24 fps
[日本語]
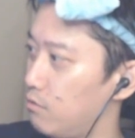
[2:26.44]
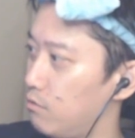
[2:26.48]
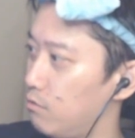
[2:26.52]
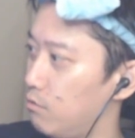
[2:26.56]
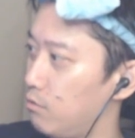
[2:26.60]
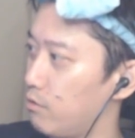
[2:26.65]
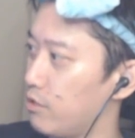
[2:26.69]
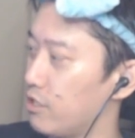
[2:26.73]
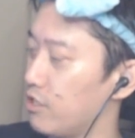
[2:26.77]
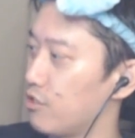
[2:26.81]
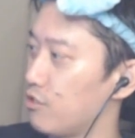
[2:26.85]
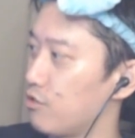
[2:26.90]

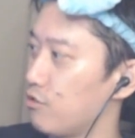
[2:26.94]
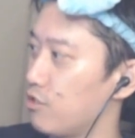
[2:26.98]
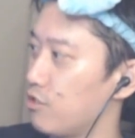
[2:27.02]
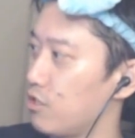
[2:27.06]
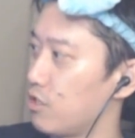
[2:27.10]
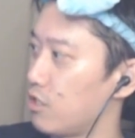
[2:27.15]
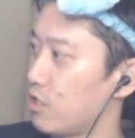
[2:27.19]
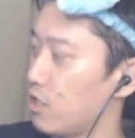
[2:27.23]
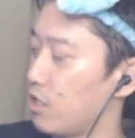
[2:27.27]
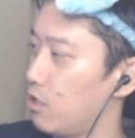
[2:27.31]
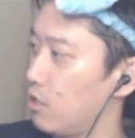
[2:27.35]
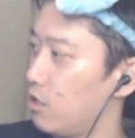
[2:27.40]
を練習して
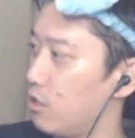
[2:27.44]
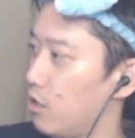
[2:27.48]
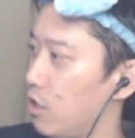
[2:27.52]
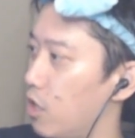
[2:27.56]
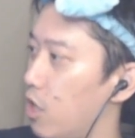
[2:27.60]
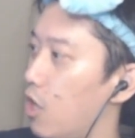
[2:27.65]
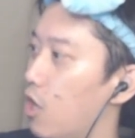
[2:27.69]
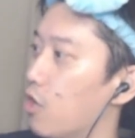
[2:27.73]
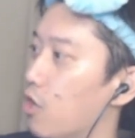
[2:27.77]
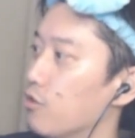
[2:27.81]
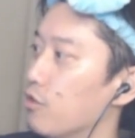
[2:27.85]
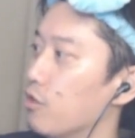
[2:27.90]
いた。
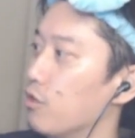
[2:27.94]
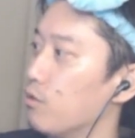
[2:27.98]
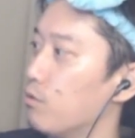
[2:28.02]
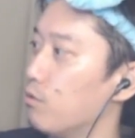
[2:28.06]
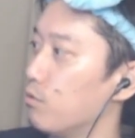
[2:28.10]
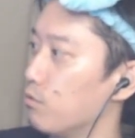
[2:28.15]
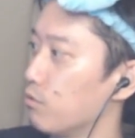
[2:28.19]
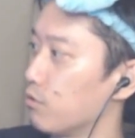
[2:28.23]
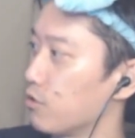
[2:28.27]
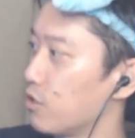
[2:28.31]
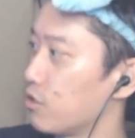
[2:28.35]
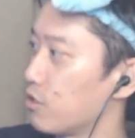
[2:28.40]
ああ、なる
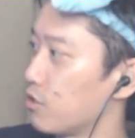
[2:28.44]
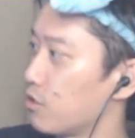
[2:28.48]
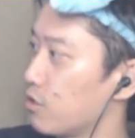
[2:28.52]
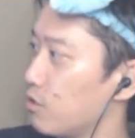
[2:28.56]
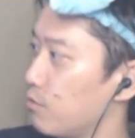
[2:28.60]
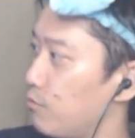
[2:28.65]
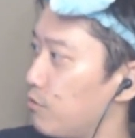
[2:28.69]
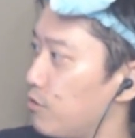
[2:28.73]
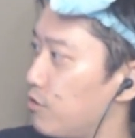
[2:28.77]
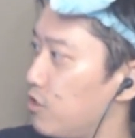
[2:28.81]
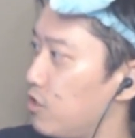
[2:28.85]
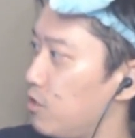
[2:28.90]
ほど。笹さ
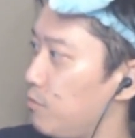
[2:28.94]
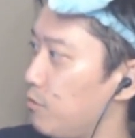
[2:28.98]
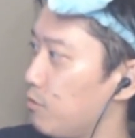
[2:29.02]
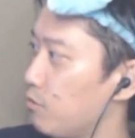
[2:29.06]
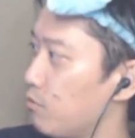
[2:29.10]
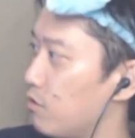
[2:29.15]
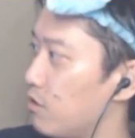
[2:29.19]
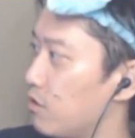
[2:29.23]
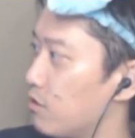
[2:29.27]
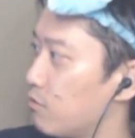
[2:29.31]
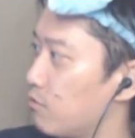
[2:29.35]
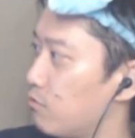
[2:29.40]
んもジェイミー
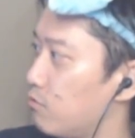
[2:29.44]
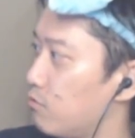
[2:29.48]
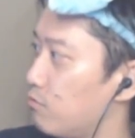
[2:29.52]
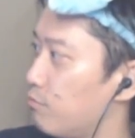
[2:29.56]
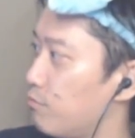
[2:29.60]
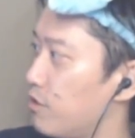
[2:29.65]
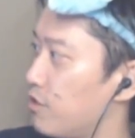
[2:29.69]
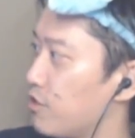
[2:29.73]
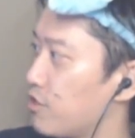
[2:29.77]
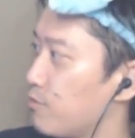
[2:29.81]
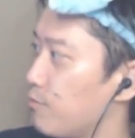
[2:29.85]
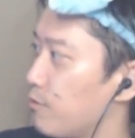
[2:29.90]
のランクを
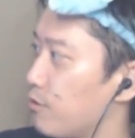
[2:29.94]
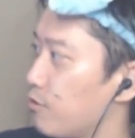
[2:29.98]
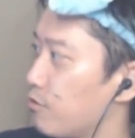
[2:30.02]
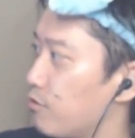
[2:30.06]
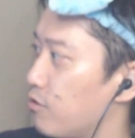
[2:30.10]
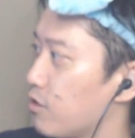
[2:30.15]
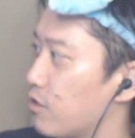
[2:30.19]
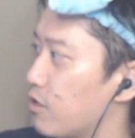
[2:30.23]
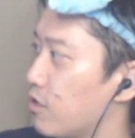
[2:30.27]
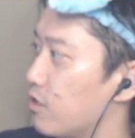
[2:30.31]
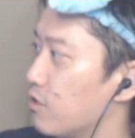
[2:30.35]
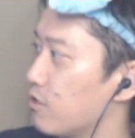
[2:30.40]
回しまくっ
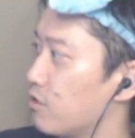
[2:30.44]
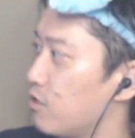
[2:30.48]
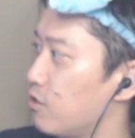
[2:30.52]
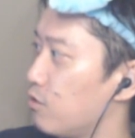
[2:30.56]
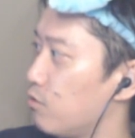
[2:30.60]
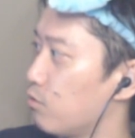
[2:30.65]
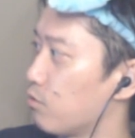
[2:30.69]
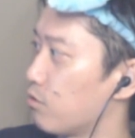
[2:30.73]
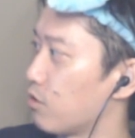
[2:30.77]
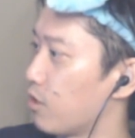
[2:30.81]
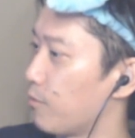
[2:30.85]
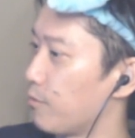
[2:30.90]
て完成
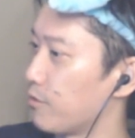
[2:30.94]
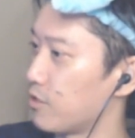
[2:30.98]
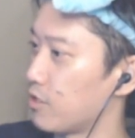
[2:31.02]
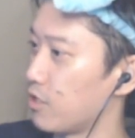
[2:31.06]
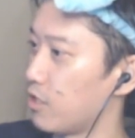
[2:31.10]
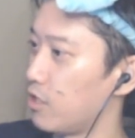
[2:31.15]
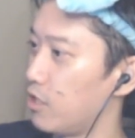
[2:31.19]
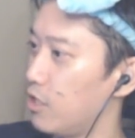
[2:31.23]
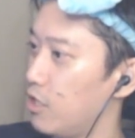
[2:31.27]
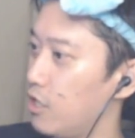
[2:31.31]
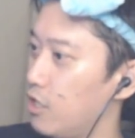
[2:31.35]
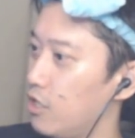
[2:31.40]
度を高めて
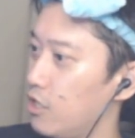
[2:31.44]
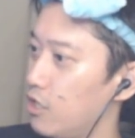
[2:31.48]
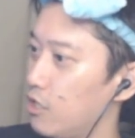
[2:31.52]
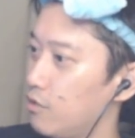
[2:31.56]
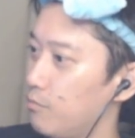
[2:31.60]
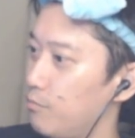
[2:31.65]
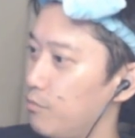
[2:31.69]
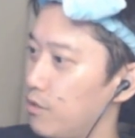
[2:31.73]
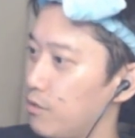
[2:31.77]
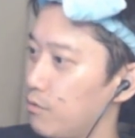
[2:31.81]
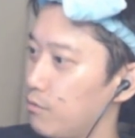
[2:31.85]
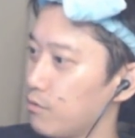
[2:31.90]
た。
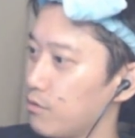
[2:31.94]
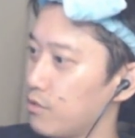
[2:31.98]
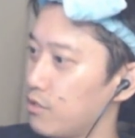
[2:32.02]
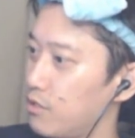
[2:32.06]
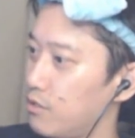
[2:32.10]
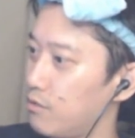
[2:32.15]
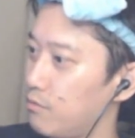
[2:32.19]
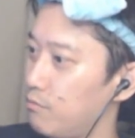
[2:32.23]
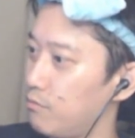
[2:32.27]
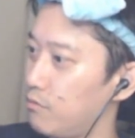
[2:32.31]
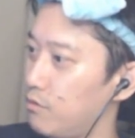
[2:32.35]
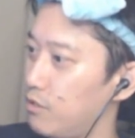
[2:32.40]
真帆
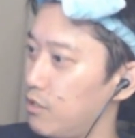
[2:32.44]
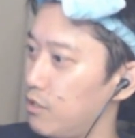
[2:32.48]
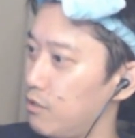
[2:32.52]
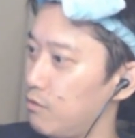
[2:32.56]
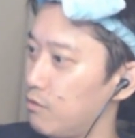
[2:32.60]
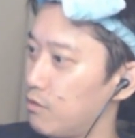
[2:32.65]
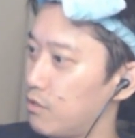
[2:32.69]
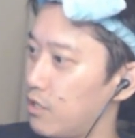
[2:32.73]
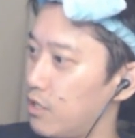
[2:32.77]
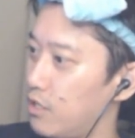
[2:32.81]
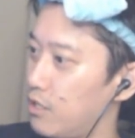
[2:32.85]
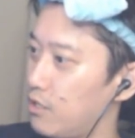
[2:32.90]
さん出
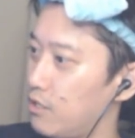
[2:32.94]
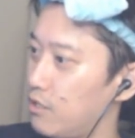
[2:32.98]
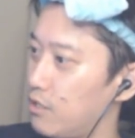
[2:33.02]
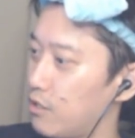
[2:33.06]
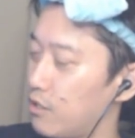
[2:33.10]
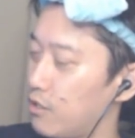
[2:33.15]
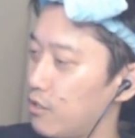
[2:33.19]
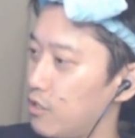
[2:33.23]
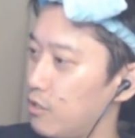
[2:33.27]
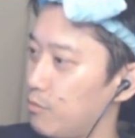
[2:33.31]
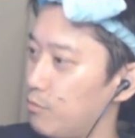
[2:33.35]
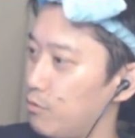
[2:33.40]
る回だ
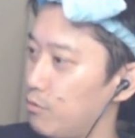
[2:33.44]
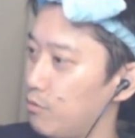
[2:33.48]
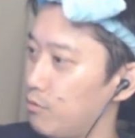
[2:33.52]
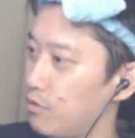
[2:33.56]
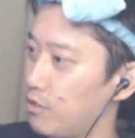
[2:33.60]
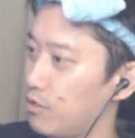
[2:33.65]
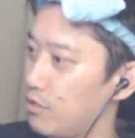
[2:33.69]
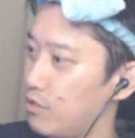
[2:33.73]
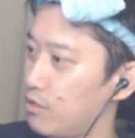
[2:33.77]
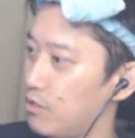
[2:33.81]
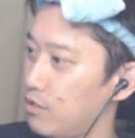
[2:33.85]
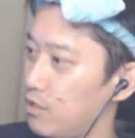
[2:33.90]
けでも
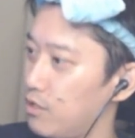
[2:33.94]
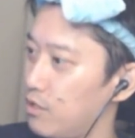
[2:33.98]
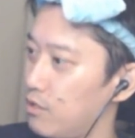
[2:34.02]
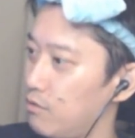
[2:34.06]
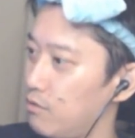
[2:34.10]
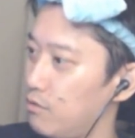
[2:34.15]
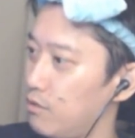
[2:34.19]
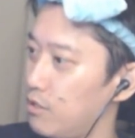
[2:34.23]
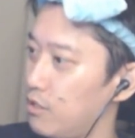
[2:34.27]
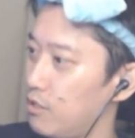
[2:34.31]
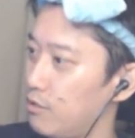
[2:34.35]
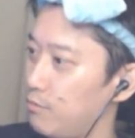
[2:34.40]

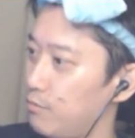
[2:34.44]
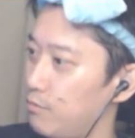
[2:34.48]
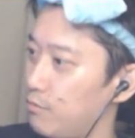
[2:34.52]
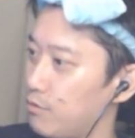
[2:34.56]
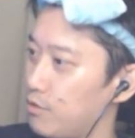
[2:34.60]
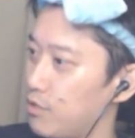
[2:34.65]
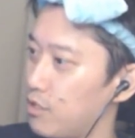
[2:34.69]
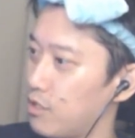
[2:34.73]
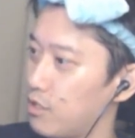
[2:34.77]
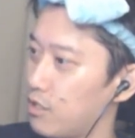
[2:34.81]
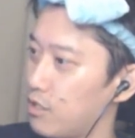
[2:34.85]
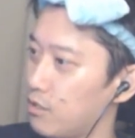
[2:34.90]
SLF
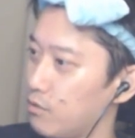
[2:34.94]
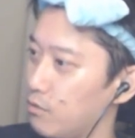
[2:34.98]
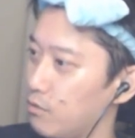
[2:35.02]
セカ